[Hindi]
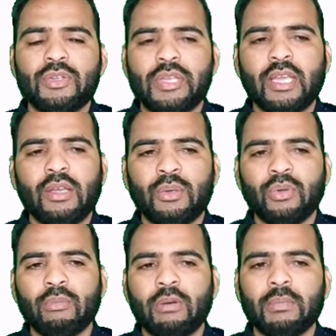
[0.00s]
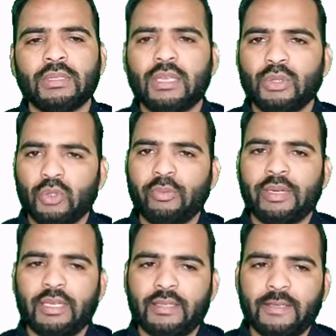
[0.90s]
शेख नूर मोहम्मद के दो
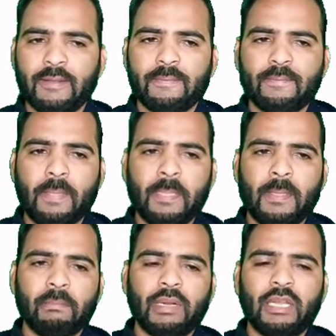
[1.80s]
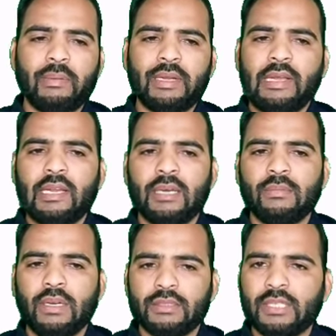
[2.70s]
बेटे थे बड़े बेटे का
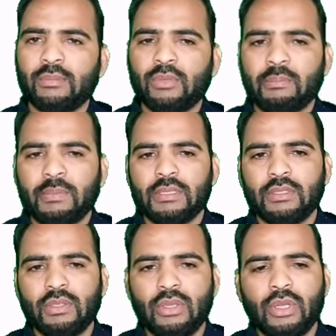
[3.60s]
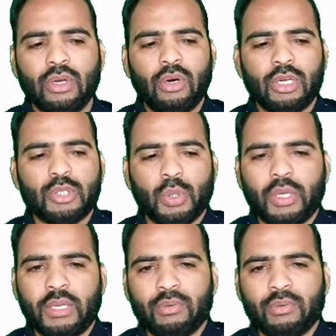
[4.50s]
नाम अता मोहम्मद और छोटे